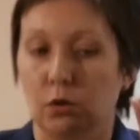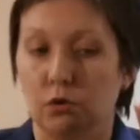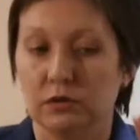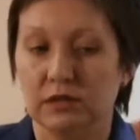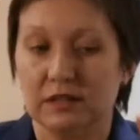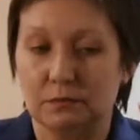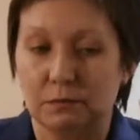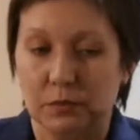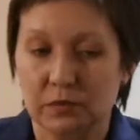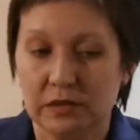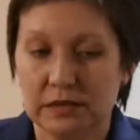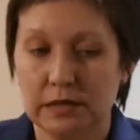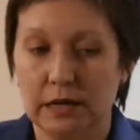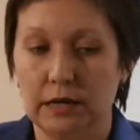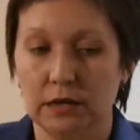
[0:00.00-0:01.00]
он
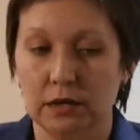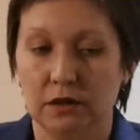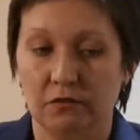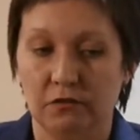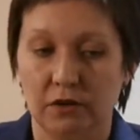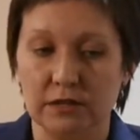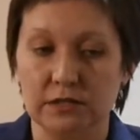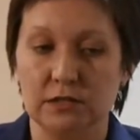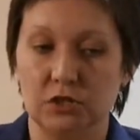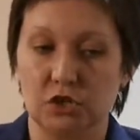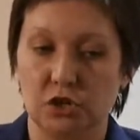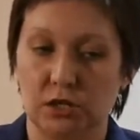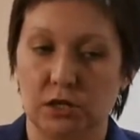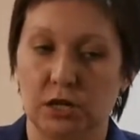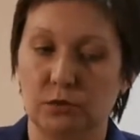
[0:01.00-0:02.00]
моментально вас
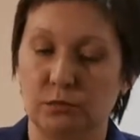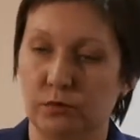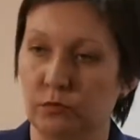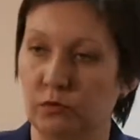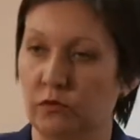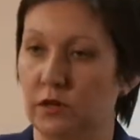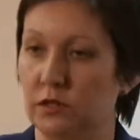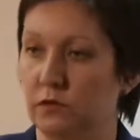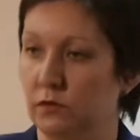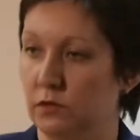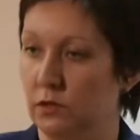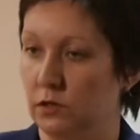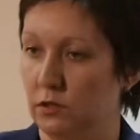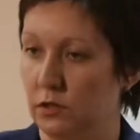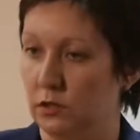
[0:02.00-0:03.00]
начинает пробивать в
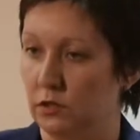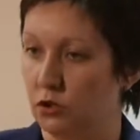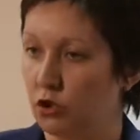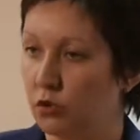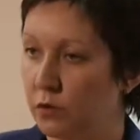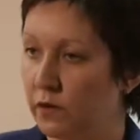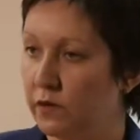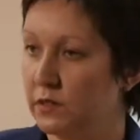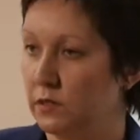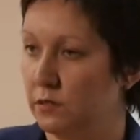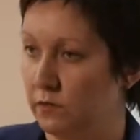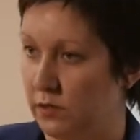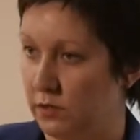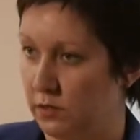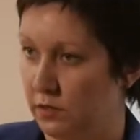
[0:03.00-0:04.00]
интернете. Что про вас
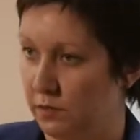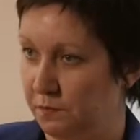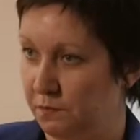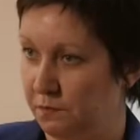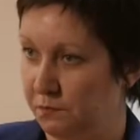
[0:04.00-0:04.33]
известно?